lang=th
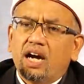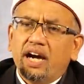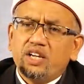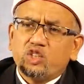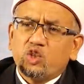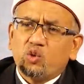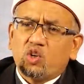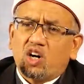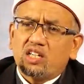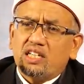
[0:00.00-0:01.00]
ให้ชูก
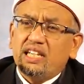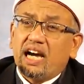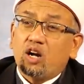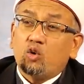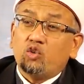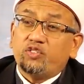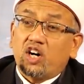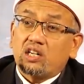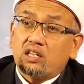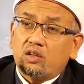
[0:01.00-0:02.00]
รอย่า
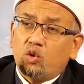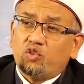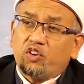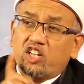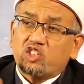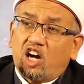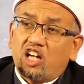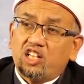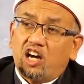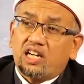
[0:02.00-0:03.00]
กูฟอดต่ออั
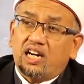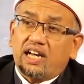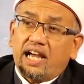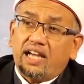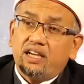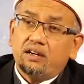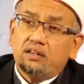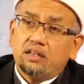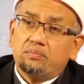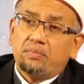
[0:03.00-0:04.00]
ลลอฮ์คืออะไร
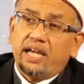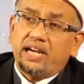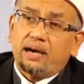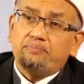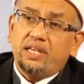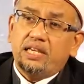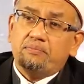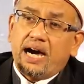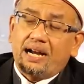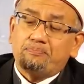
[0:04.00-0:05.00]
ไม่รับอีห
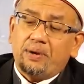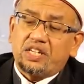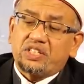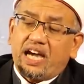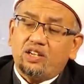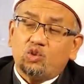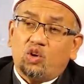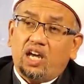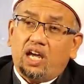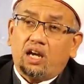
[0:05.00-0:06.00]
ม่านปิดใจตัว
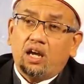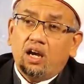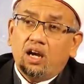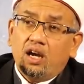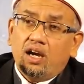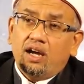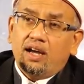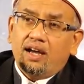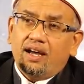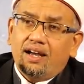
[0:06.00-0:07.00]
เอง
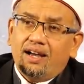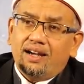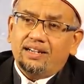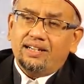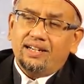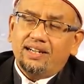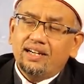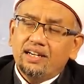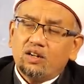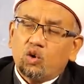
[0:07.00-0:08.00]
หรือ
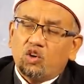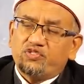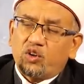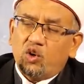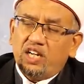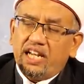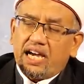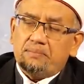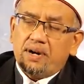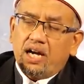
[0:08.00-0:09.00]
กูฟรุนเนีย
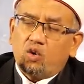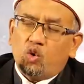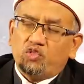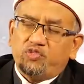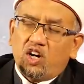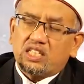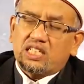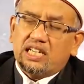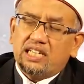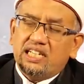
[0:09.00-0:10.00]
มะกูฟอด
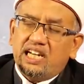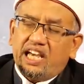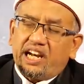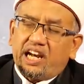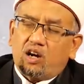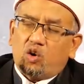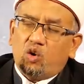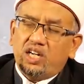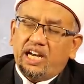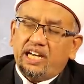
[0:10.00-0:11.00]
คือเนรคุ
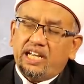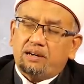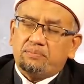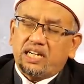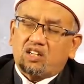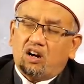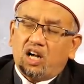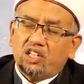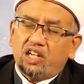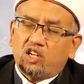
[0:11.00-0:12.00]
ณในเนียมัตของ
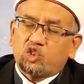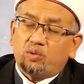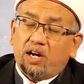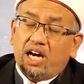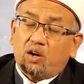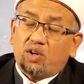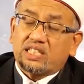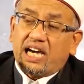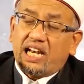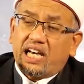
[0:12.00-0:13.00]
อัลลอฮ์ซุบฮานะฮูวะ
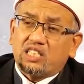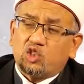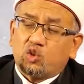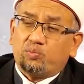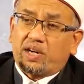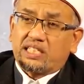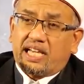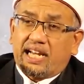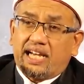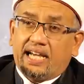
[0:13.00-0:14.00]
ตะอาลาที่ทรงประ
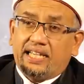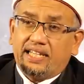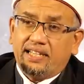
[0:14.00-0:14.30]
ทานให้